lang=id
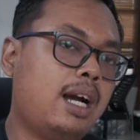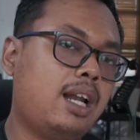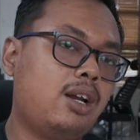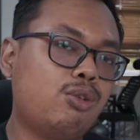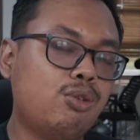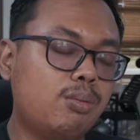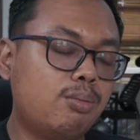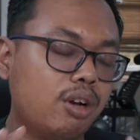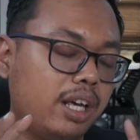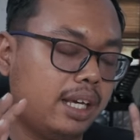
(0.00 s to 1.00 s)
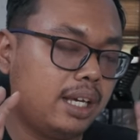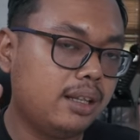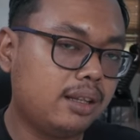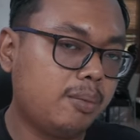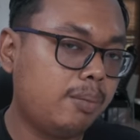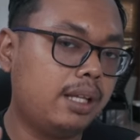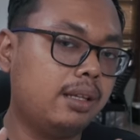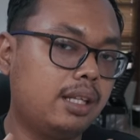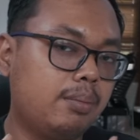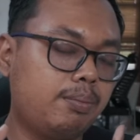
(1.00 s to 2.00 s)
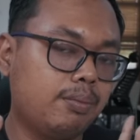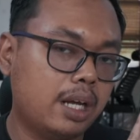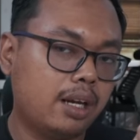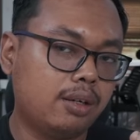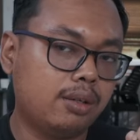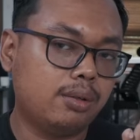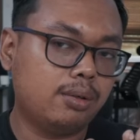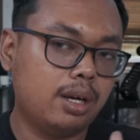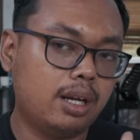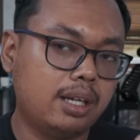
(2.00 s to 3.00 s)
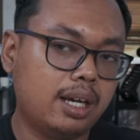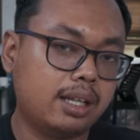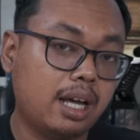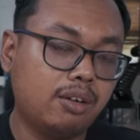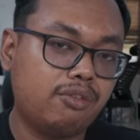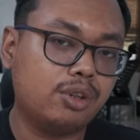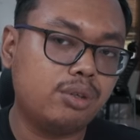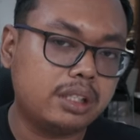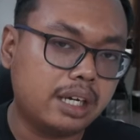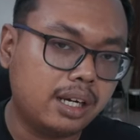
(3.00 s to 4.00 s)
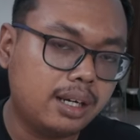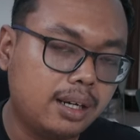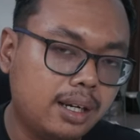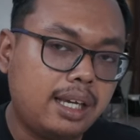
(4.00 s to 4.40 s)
kalau gue boleh intip-intip dan gue lihat ada fotonya